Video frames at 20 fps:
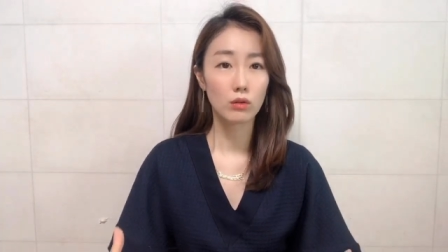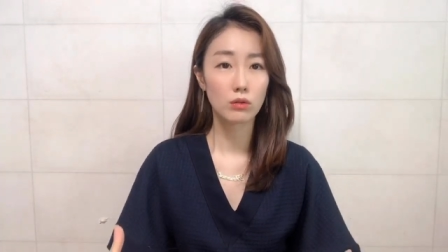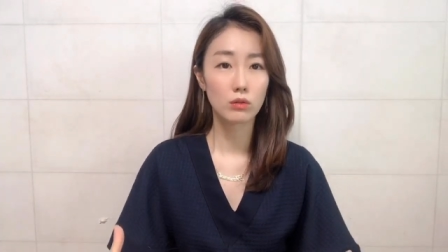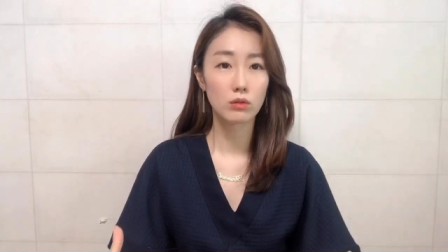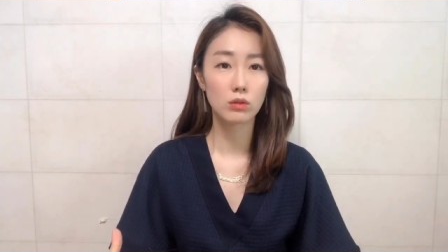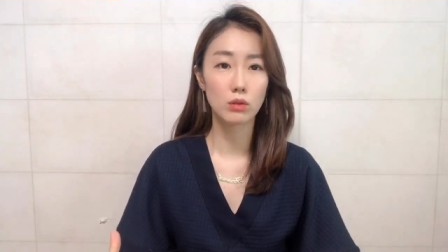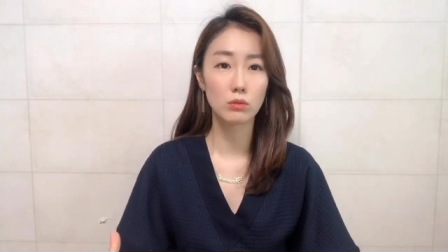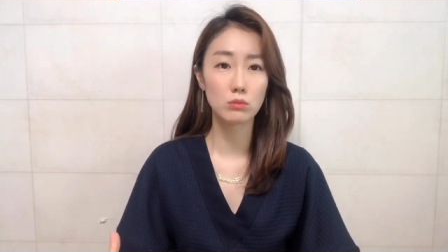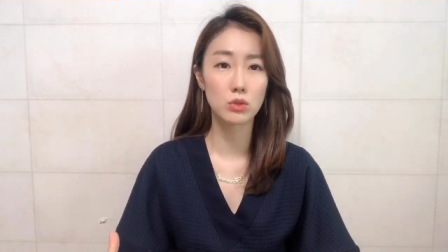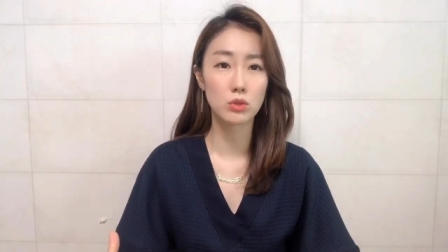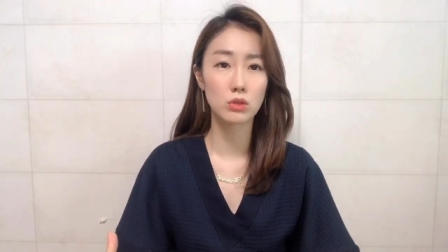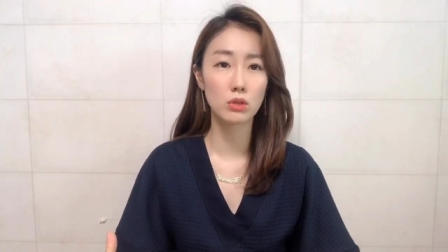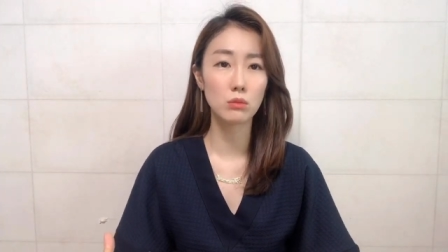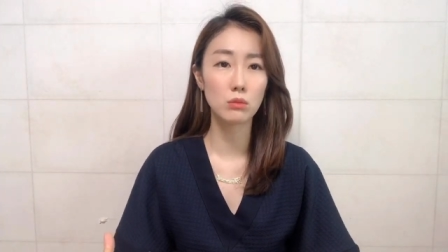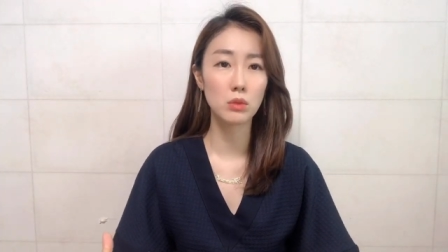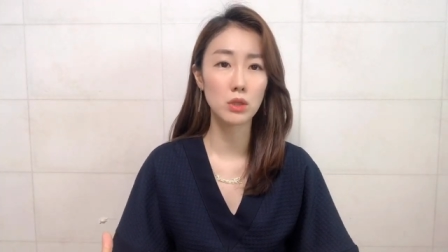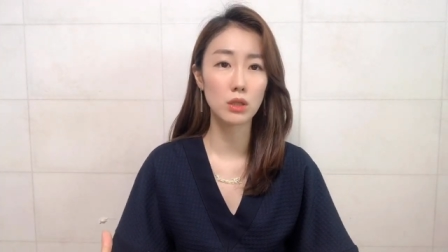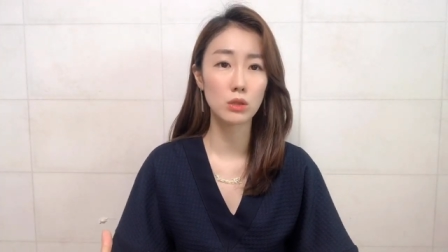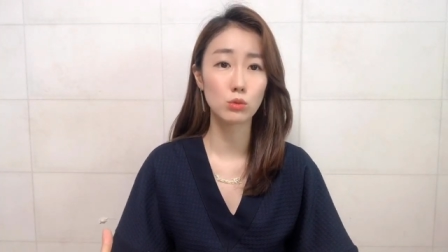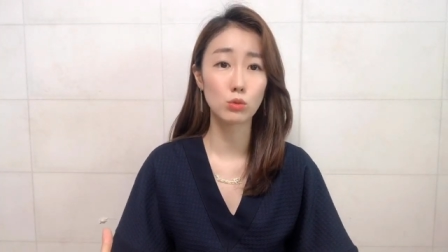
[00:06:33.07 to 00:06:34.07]
그럼
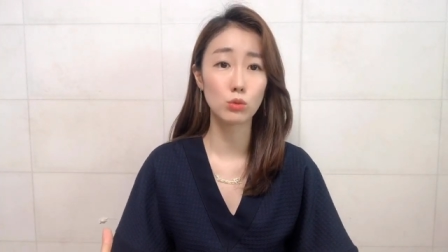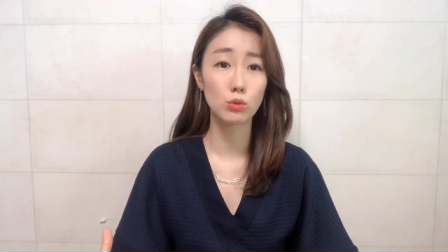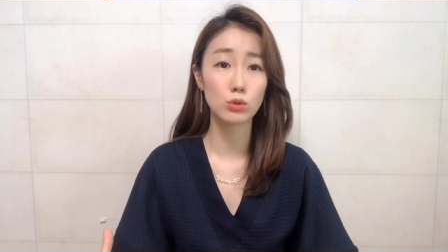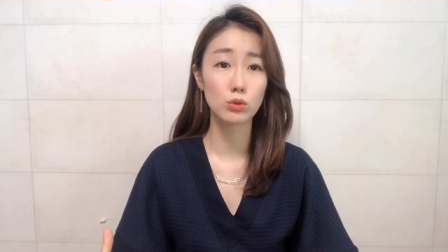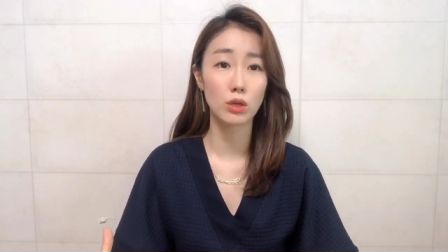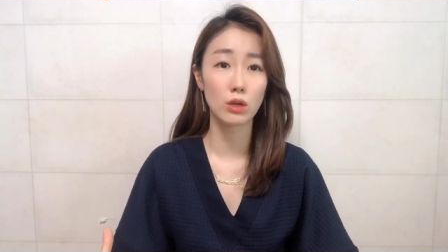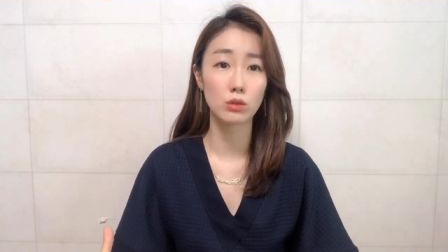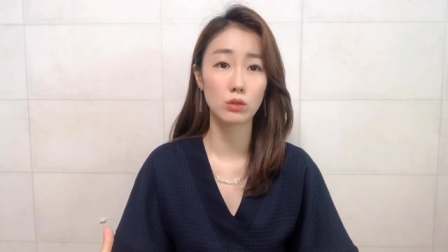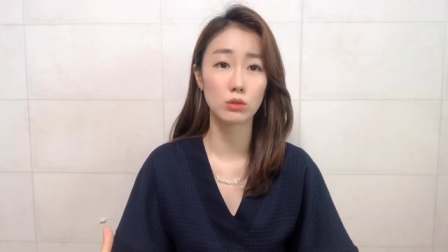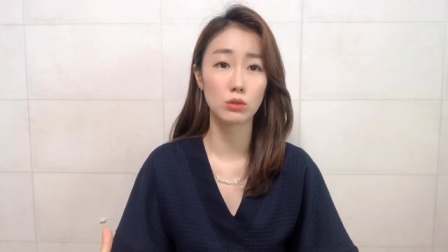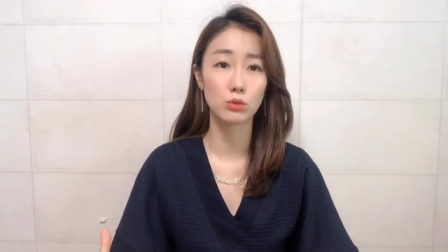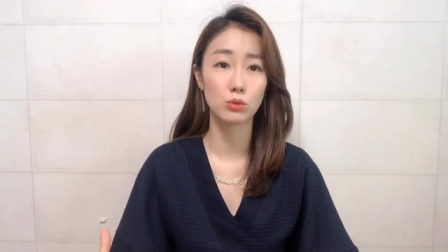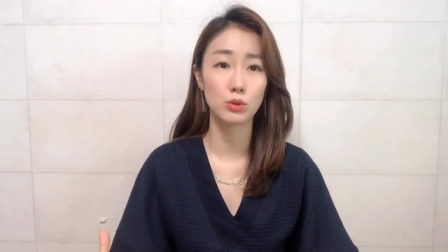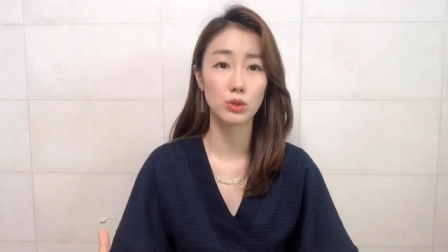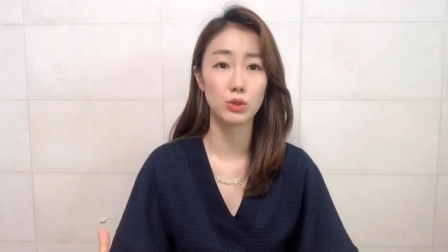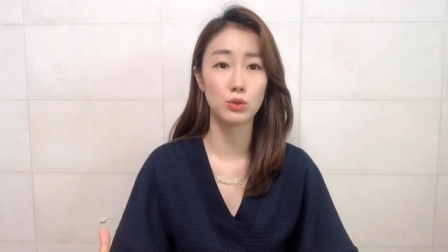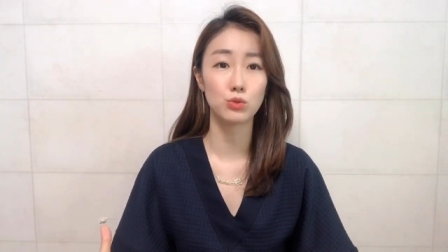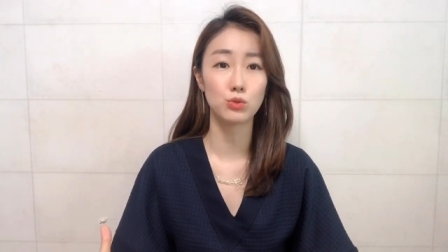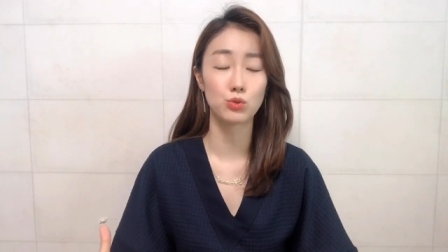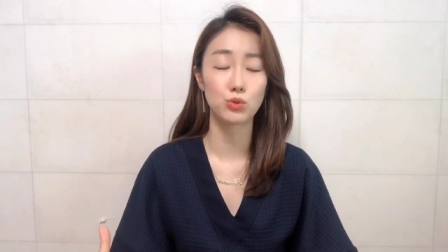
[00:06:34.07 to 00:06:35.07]
지금이라도 제가 들고
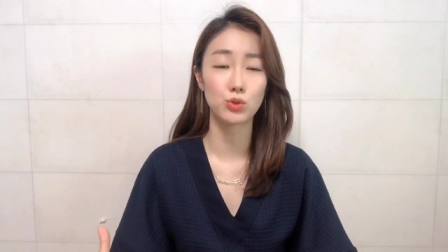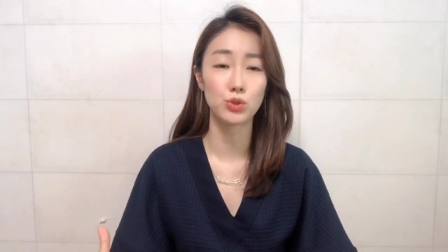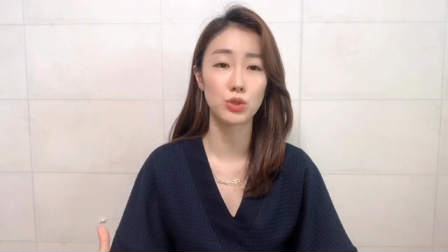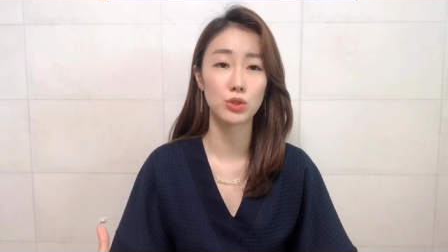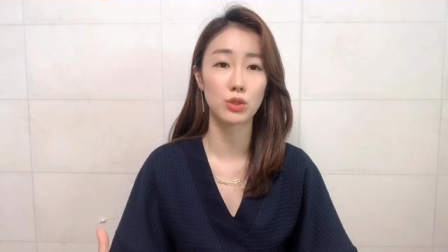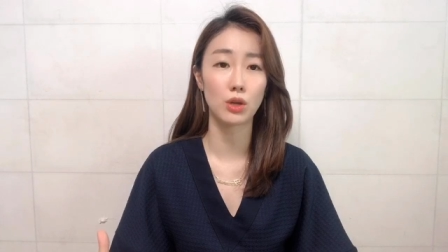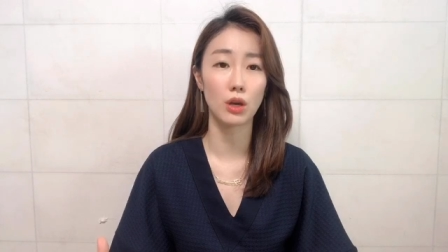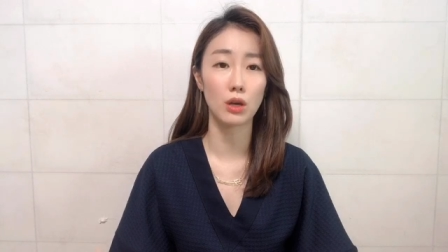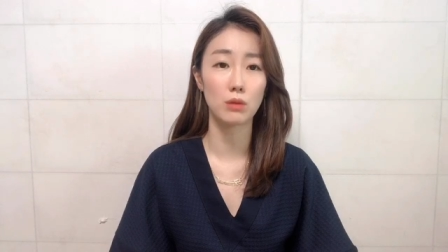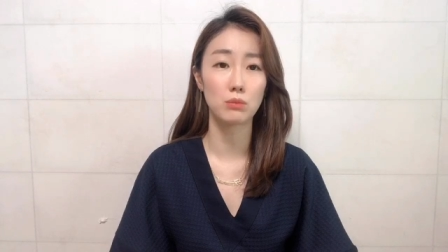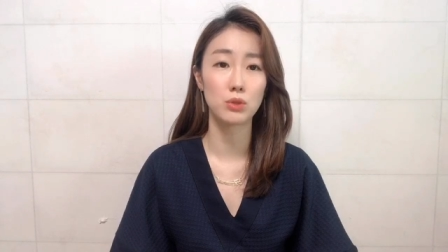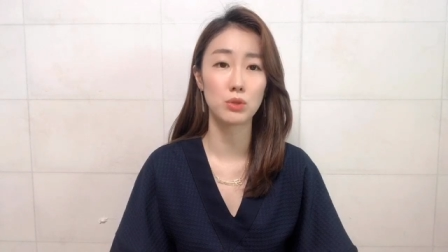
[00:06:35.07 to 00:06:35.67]
있는 주식에